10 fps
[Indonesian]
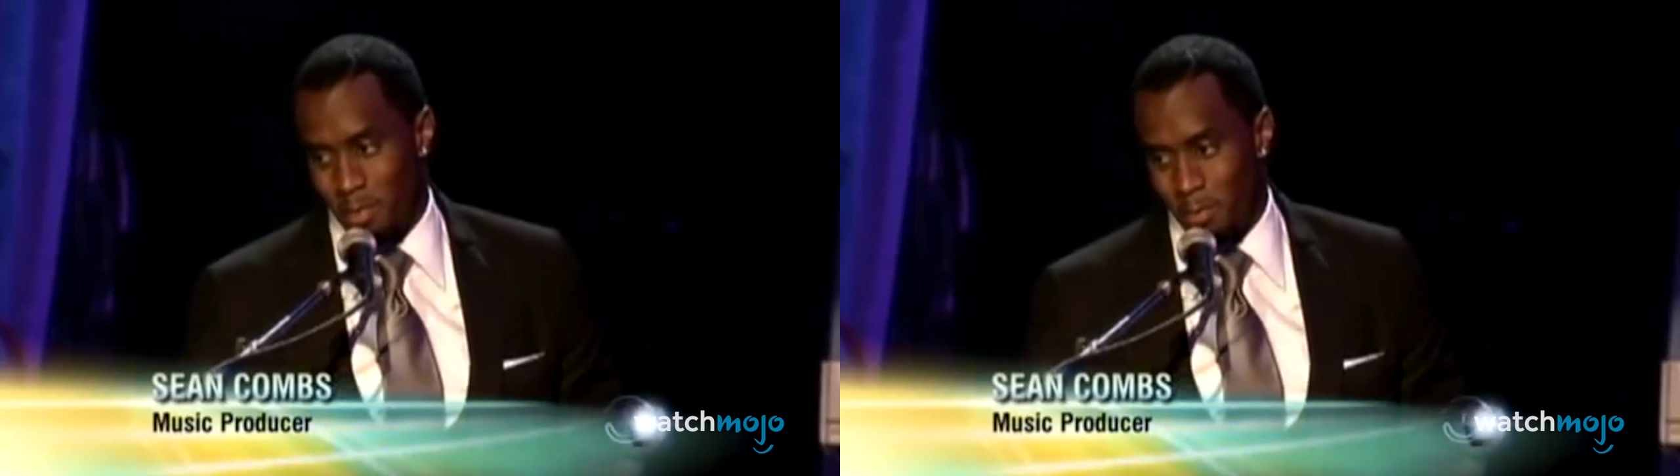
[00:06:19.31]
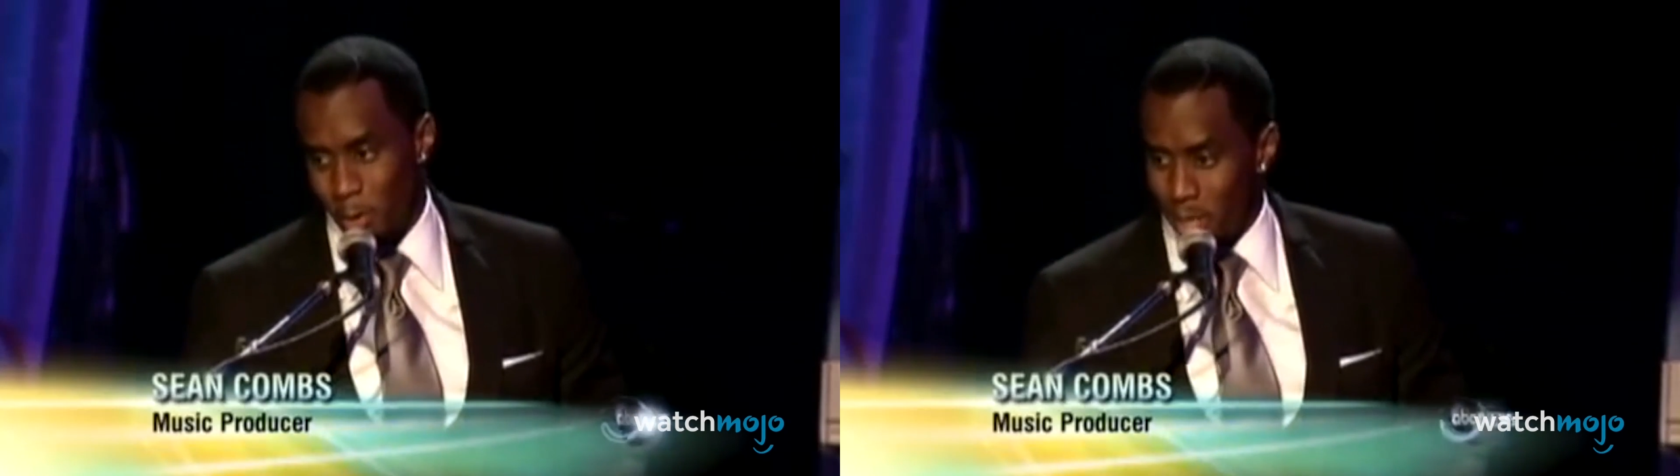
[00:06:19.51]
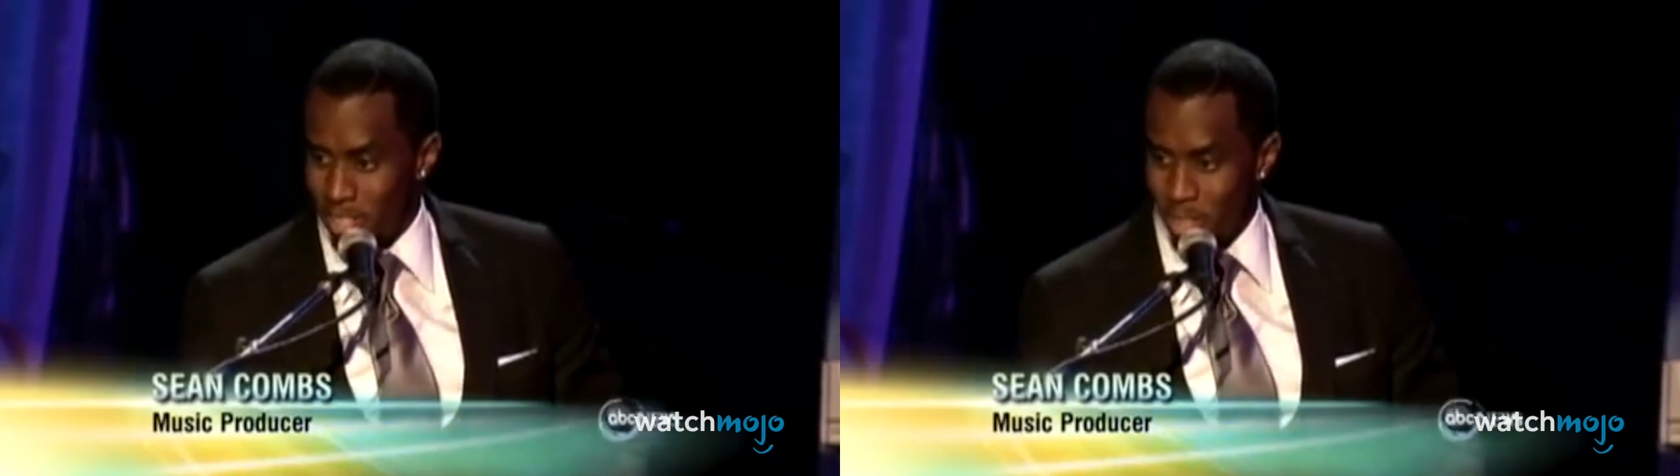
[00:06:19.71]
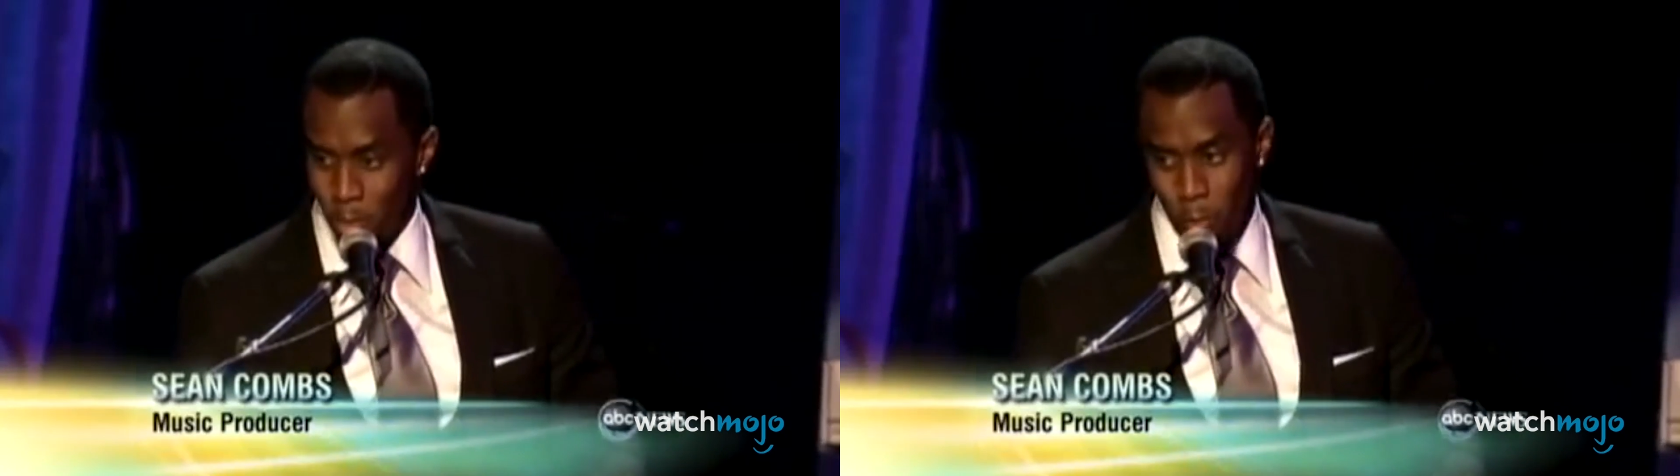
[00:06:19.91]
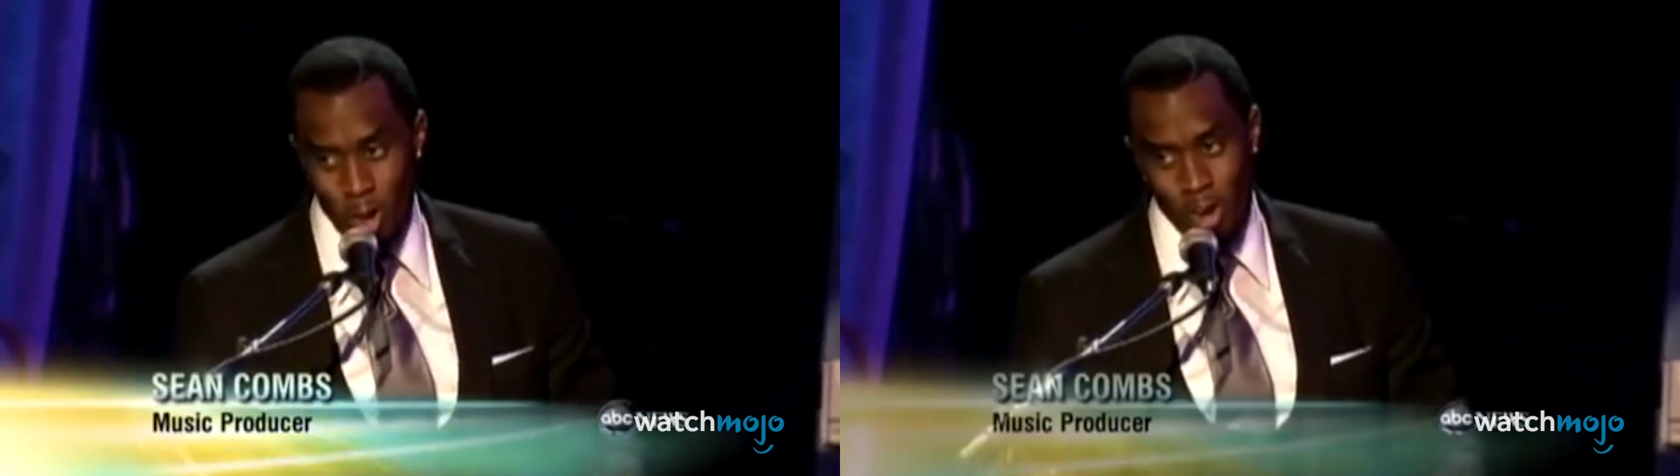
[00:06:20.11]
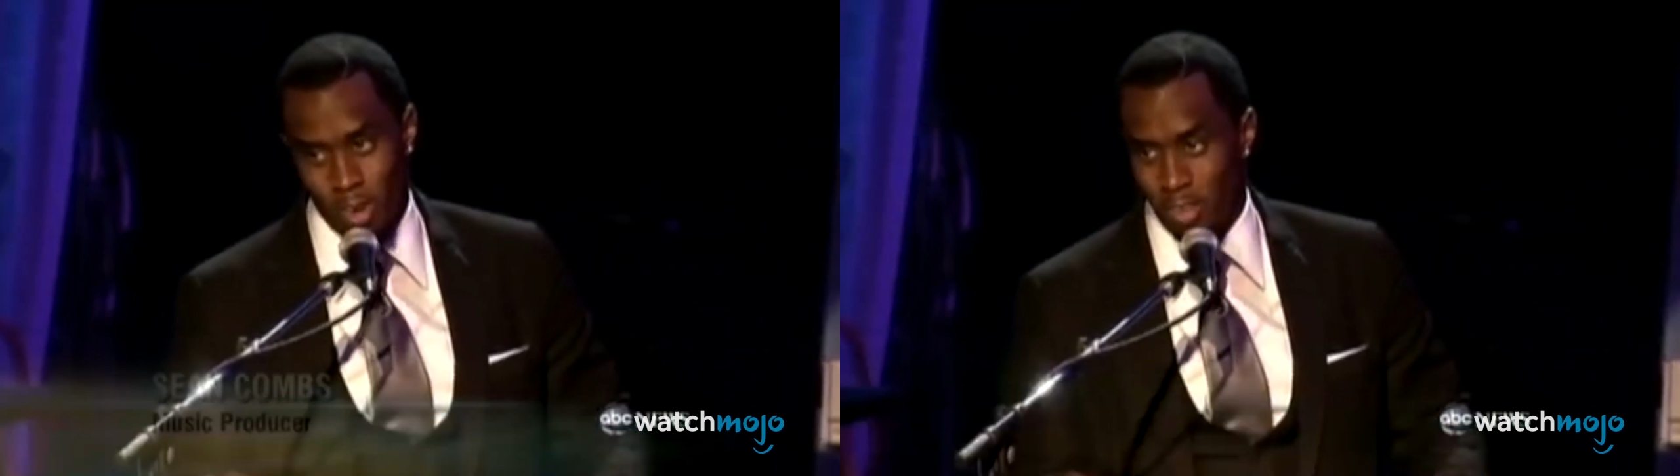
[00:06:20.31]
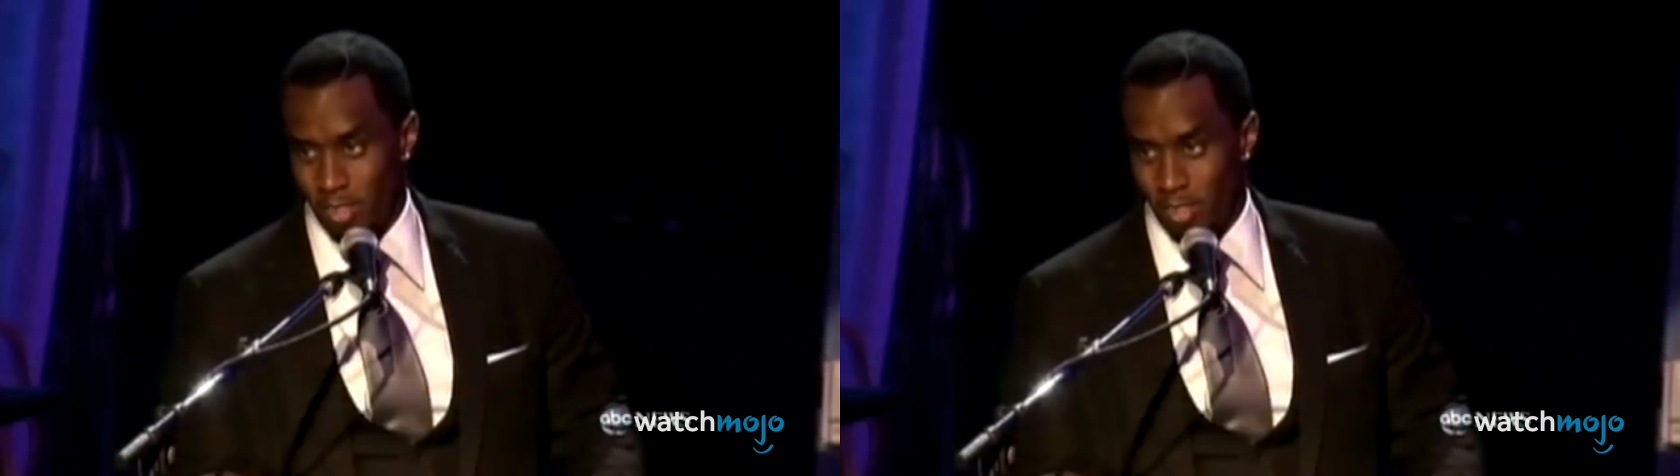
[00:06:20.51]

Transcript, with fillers: voice in the world.